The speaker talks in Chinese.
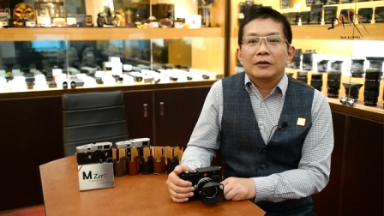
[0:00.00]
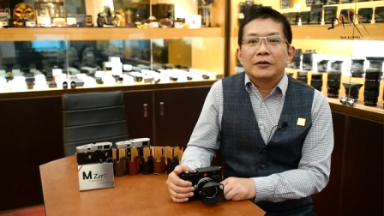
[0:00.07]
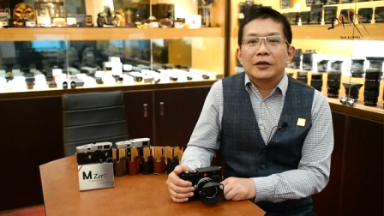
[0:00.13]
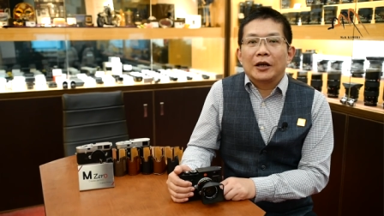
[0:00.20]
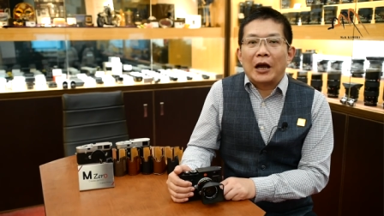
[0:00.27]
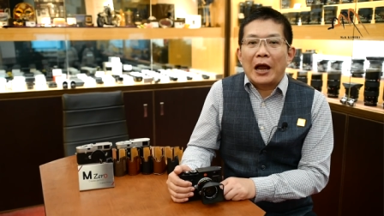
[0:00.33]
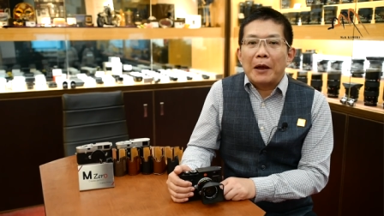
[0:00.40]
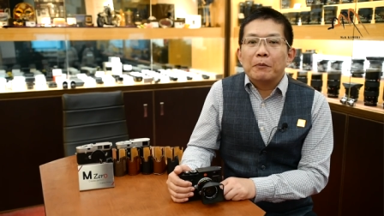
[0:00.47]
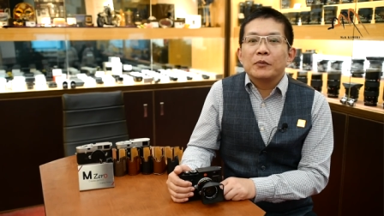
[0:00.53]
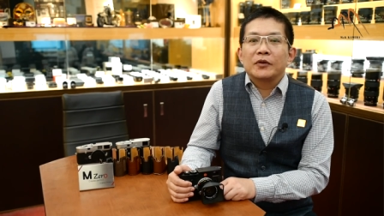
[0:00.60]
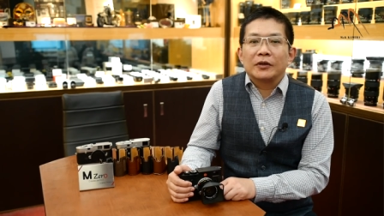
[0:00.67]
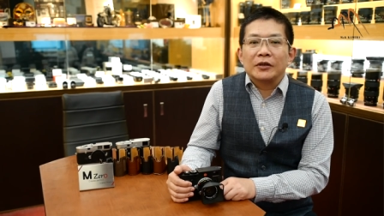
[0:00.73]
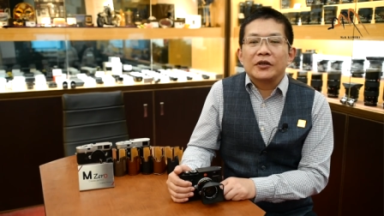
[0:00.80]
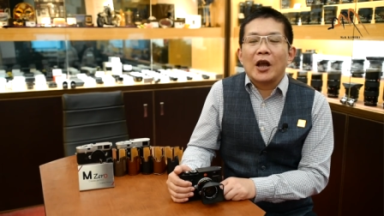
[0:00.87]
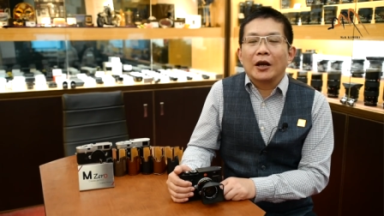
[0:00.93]
这个 M
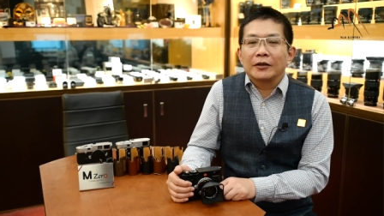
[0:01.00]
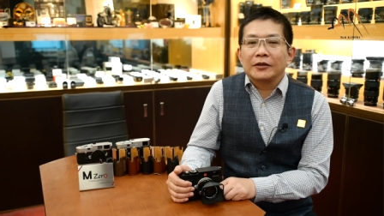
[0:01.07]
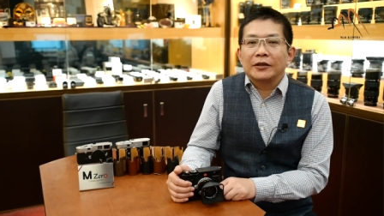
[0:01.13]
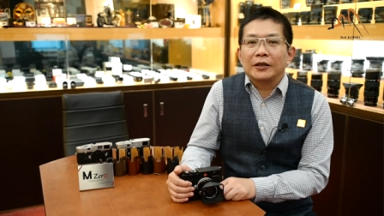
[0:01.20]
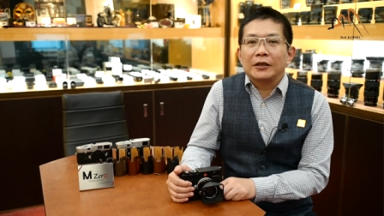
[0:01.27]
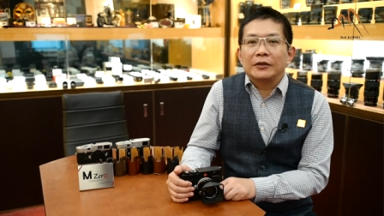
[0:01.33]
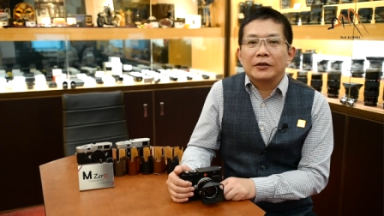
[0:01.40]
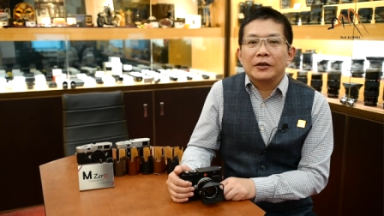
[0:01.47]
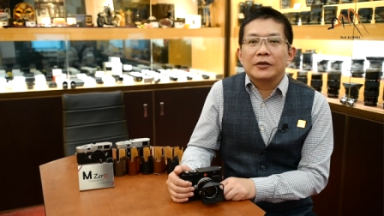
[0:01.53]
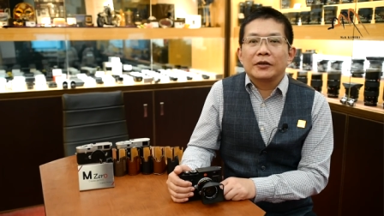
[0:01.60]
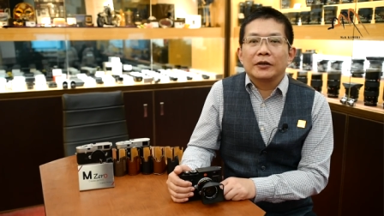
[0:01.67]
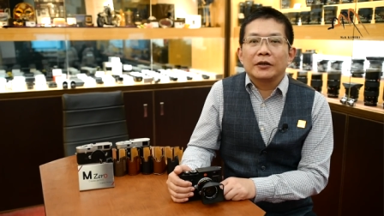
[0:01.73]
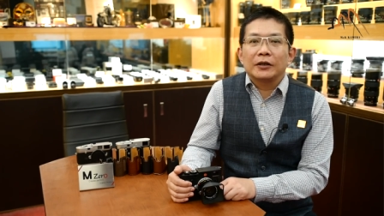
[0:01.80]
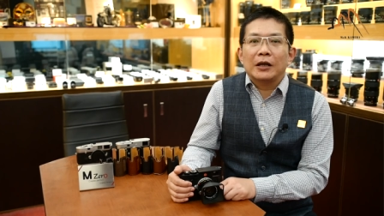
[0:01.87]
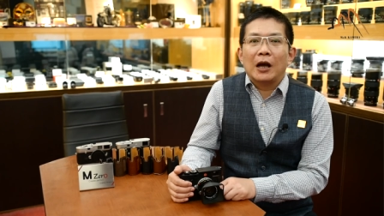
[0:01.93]
十 相机其
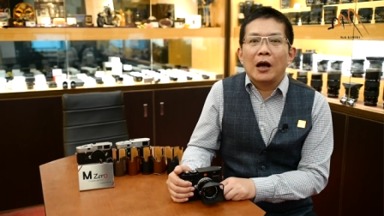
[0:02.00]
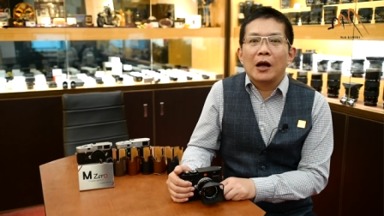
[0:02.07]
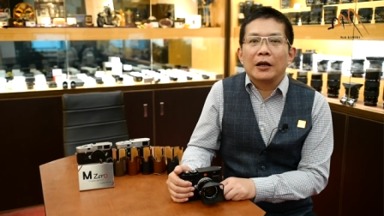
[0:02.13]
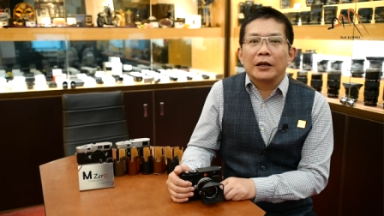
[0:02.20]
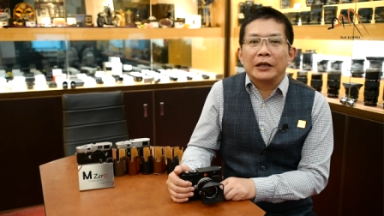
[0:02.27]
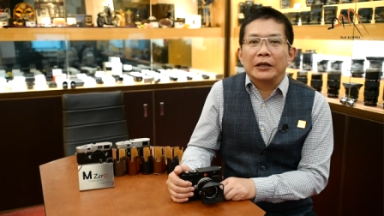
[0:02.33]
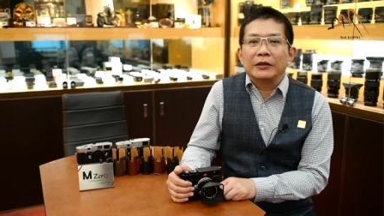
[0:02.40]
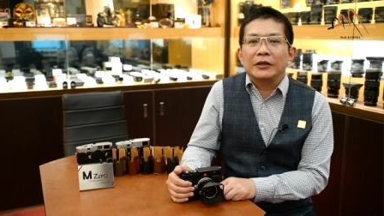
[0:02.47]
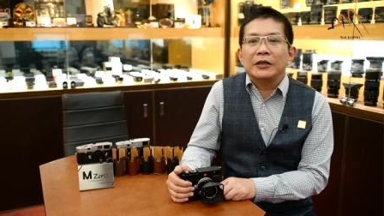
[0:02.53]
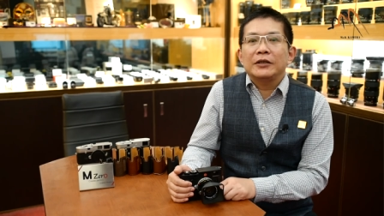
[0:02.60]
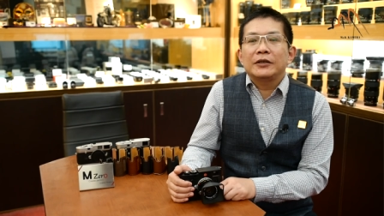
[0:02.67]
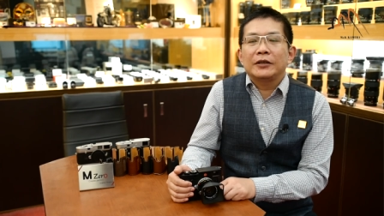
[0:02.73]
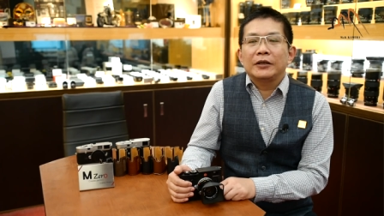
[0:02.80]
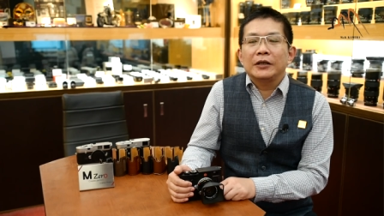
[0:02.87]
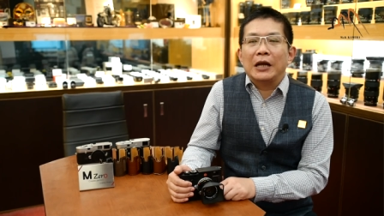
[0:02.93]
实二零一
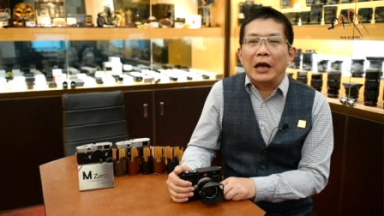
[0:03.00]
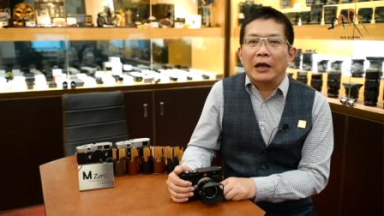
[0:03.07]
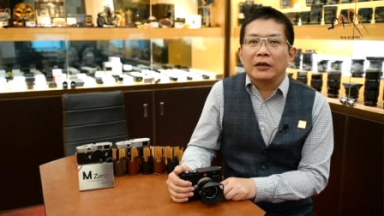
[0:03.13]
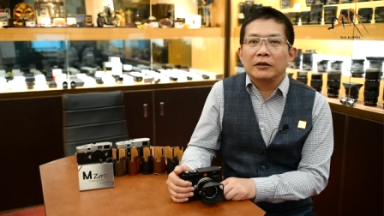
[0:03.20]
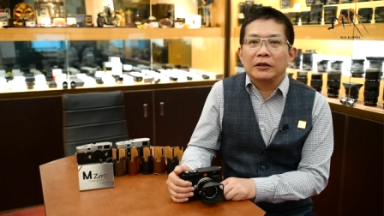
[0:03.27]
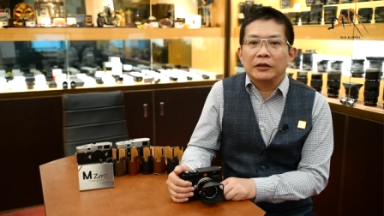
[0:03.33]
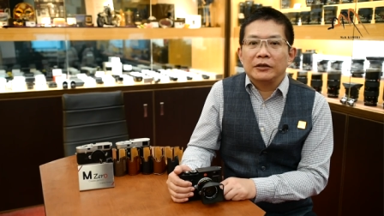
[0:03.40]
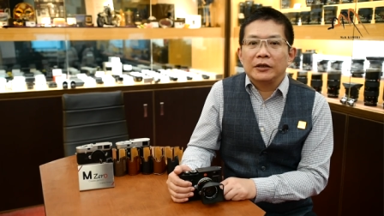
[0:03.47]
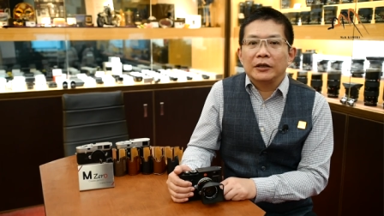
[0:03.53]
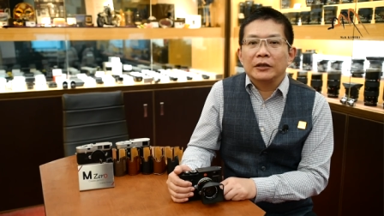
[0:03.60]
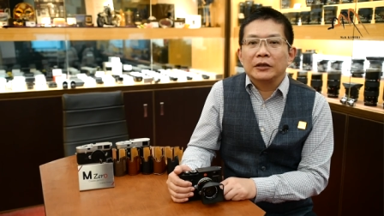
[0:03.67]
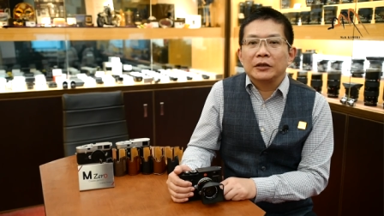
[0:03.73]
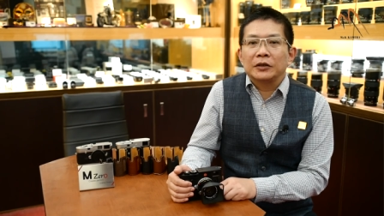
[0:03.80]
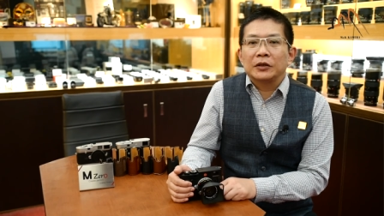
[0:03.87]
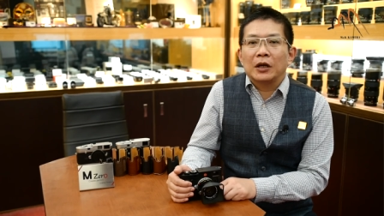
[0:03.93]
七年已
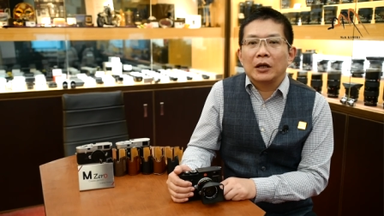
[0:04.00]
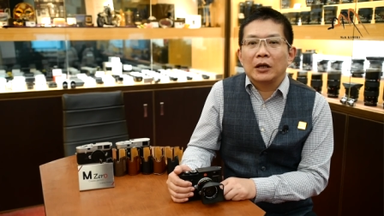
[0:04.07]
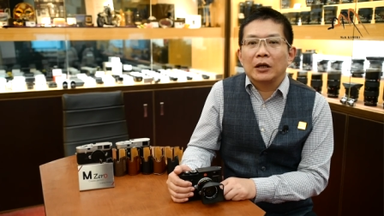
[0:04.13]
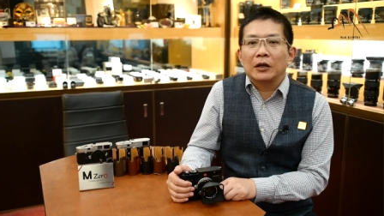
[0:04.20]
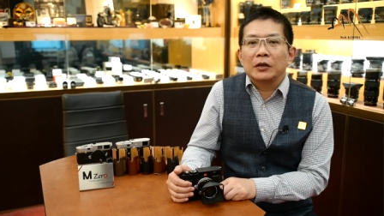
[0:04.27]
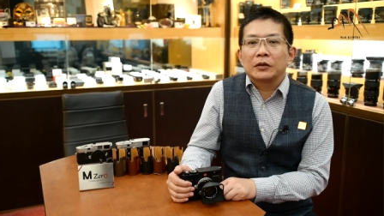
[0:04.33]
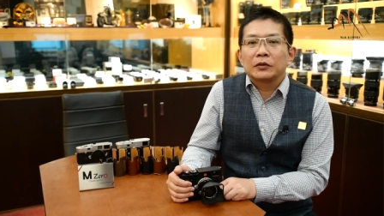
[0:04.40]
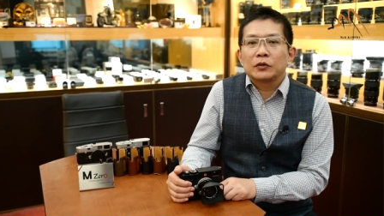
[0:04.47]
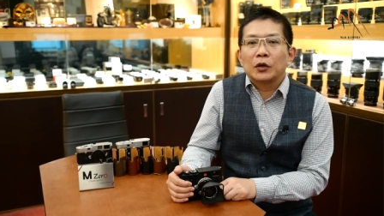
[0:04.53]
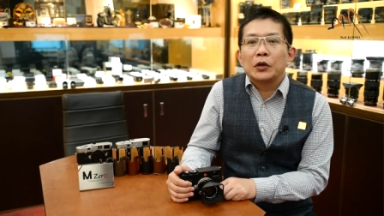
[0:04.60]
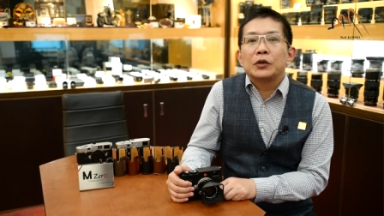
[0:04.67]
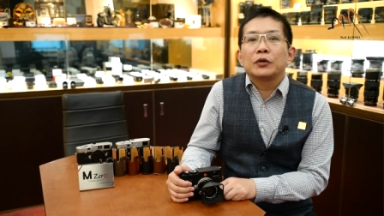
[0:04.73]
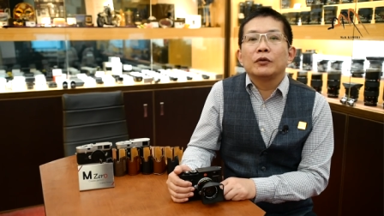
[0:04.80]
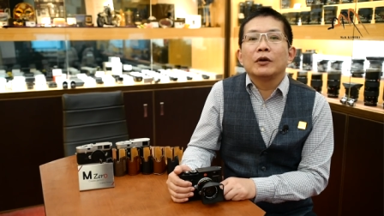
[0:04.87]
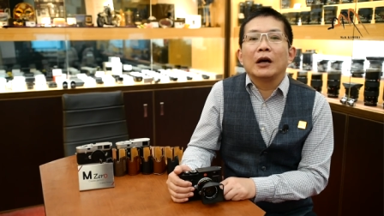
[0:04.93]
经呃推
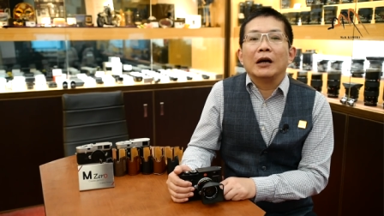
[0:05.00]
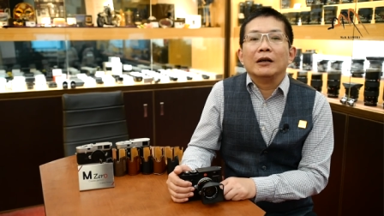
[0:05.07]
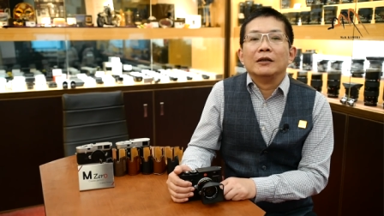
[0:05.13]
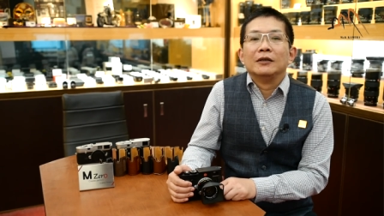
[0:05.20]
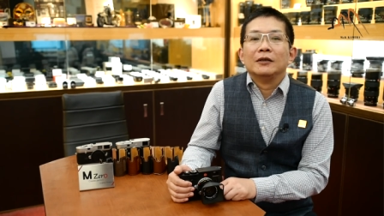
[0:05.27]
出了。